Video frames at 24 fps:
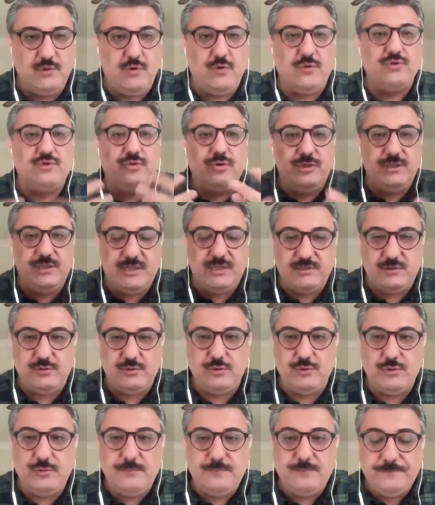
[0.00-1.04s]

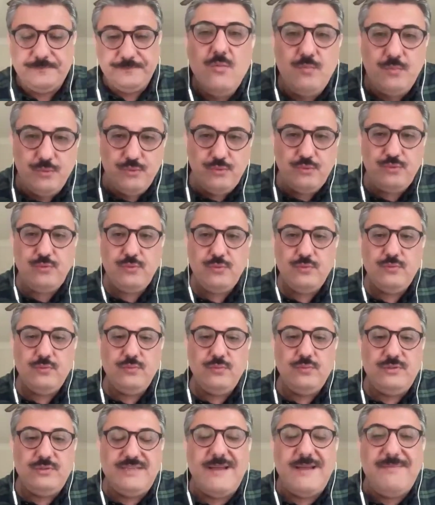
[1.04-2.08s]
konsolidasyonu bunun
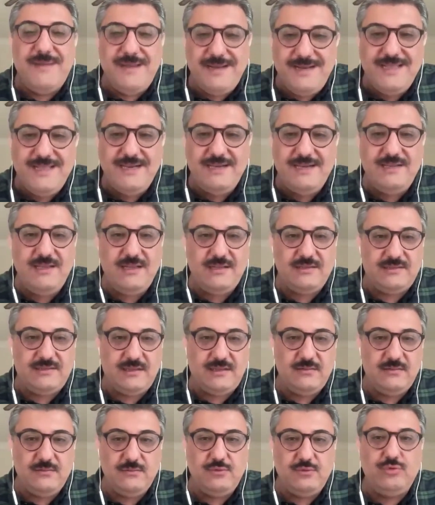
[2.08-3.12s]
temellerini
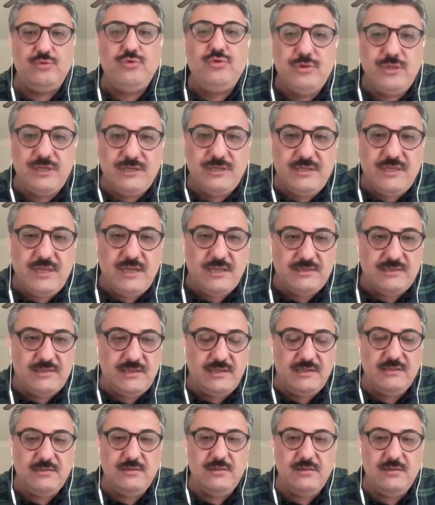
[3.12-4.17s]
atan, sütunlarını
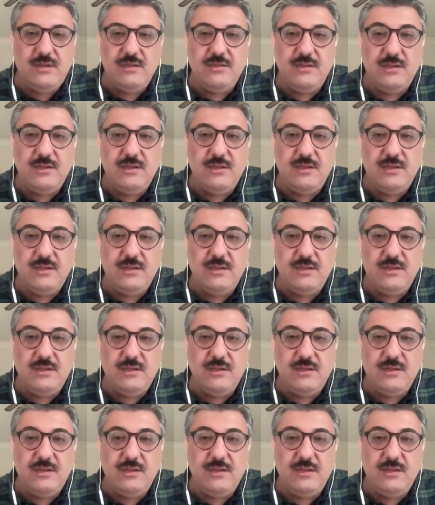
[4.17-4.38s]
atan